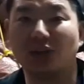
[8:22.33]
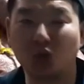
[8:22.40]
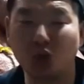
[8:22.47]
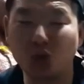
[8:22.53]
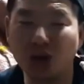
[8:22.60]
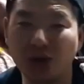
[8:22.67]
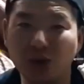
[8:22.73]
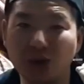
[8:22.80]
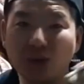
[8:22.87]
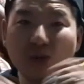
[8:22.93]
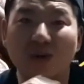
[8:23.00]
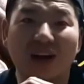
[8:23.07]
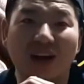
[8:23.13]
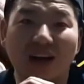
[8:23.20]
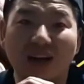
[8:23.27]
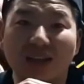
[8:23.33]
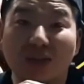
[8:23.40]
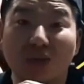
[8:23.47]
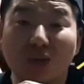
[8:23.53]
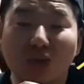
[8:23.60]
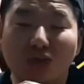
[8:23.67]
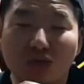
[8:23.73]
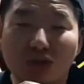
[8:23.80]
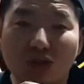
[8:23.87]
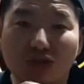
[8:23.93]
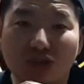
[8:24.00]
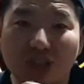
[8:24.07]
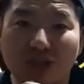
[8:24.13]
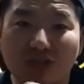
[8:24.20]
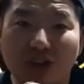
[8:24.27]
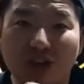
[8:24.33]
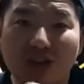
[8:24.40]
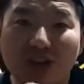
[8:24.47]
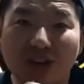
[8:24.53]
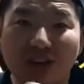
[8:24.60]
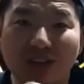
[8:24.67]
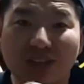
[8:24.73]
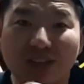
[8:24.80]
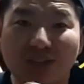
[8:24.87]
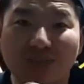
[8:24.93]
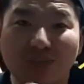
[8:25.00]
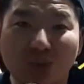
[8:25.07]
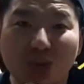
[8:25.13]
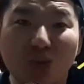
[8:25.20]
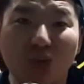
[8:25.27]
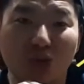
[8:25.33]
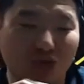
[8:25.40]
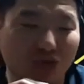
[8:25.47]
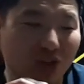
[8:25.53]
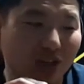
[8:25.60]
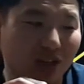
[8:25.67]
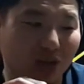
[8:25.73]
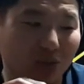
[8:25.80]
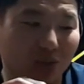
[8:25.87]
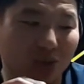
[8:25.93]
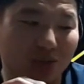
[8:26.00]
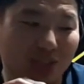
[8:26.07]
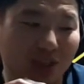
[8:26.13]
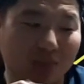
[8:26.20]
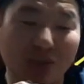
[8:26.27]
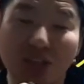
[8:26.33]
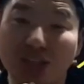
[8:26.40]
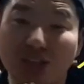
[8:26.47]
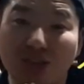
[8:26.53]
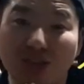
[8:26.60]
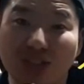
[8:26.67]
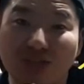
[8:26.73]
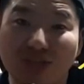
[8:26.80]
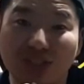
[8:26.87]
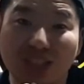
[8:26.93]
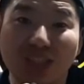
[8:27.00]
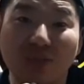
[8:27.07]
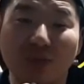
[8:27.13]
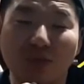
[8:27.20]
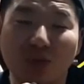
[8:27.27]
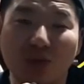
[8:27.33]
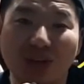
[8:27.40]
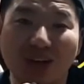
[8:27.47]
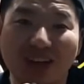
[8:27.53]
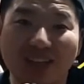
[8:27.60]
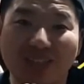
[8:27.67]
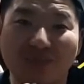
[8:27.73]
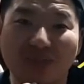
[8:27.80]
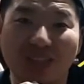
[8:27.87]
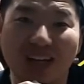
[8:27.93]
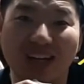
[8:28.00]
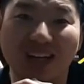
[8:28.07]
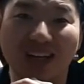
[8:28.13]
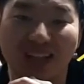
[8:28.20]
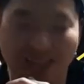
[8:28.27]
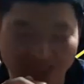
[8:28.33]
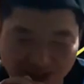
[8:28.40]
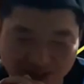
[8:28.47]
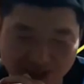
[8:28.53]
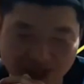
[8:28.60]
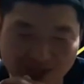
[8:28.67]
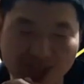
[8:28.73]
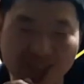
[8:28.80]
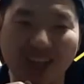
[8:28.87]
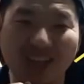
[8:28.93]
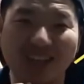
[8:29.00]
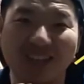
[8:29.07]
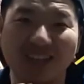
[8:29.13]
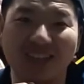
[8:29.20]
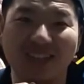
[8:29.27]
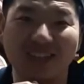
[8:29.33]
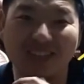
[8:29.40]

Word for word: 좋아요 하나씩 꼭 눌러주시고요. 또 유익하고 재밌는 영상으로 찾아뵙도록 하겠습니다. 감사합니다.